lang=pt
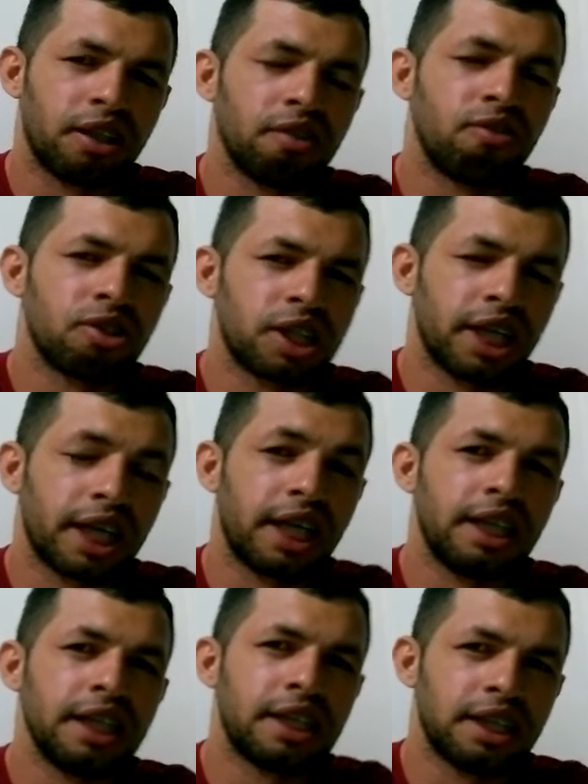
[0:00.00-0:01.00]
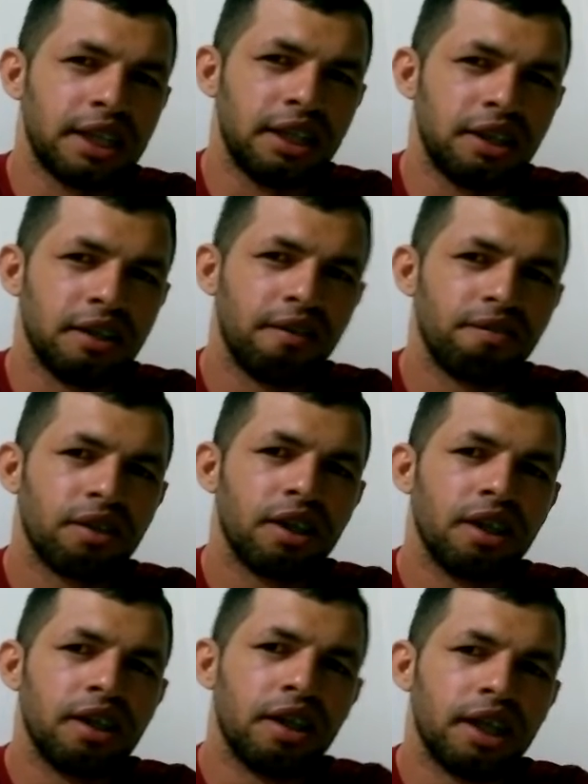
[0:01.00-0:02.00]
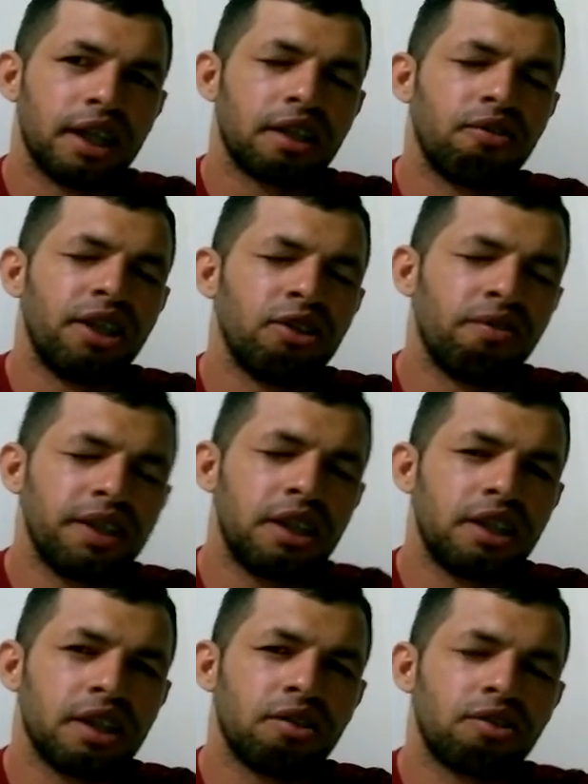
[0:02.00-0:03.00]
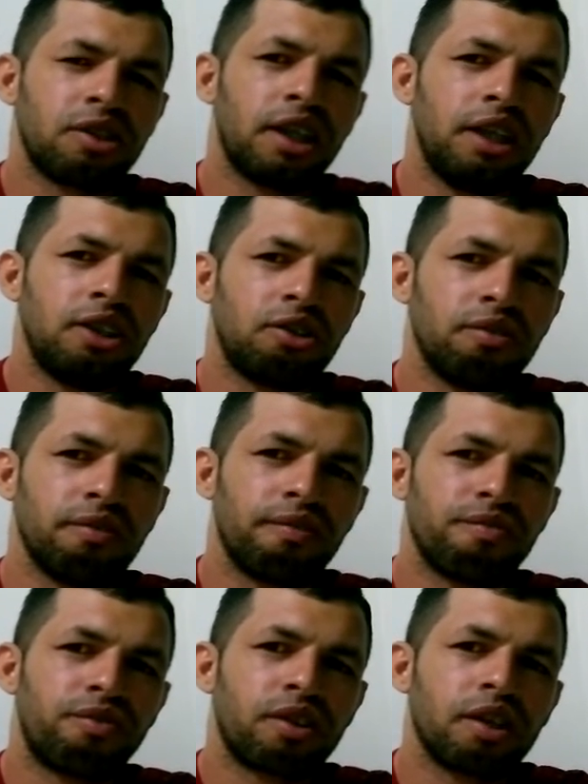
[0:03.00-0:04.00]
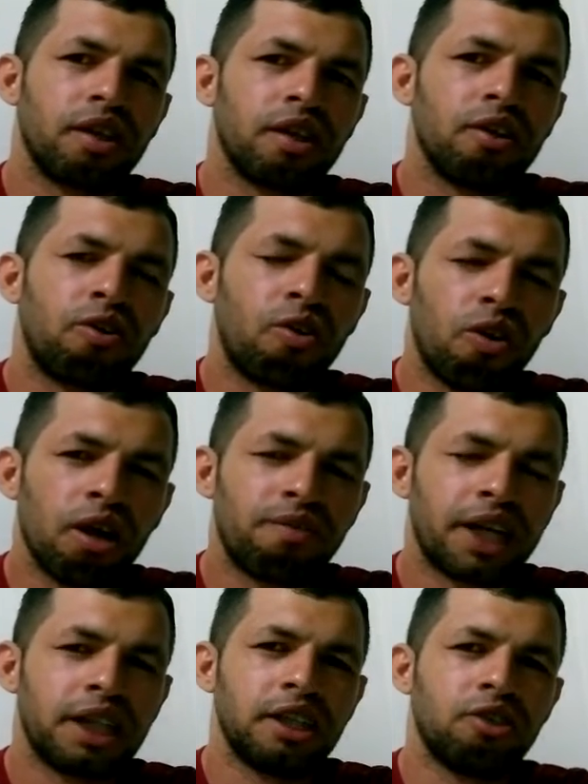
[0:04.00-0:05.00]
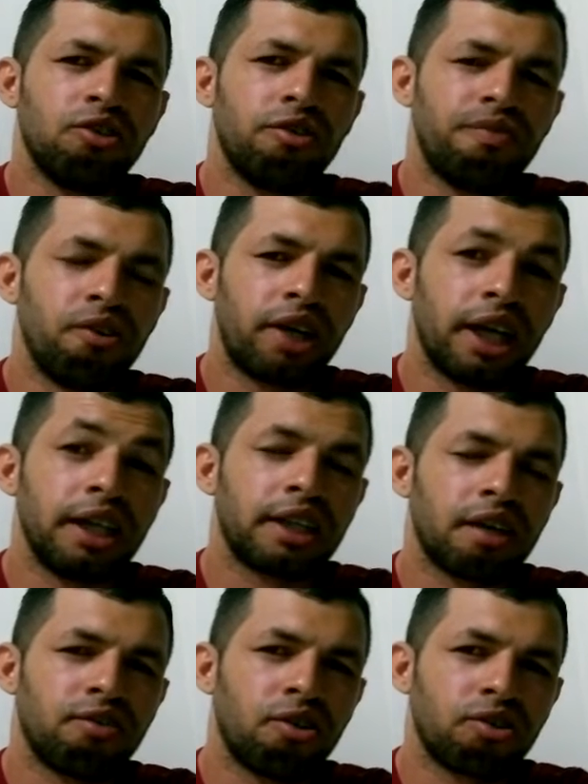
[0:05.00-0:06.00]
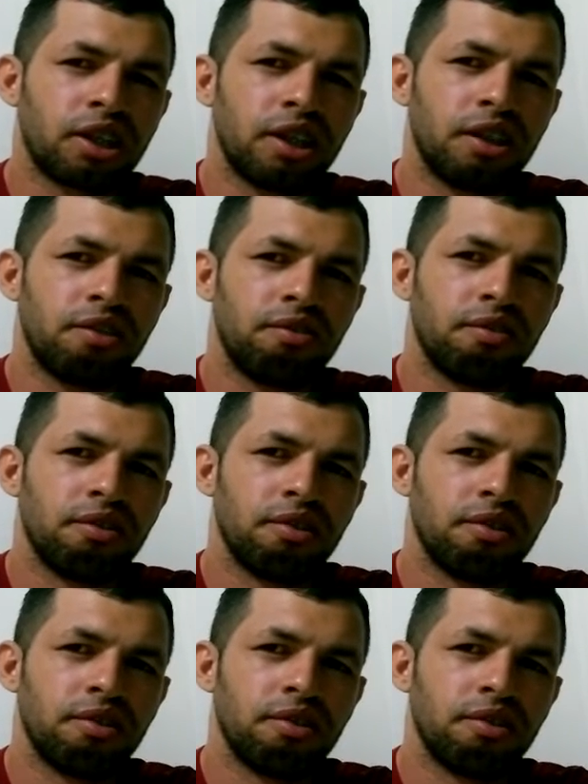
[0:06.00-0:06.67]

Então você é quem decide. Então, em nome de Jesus Cristo, corra para Jesus porque ele está voltando.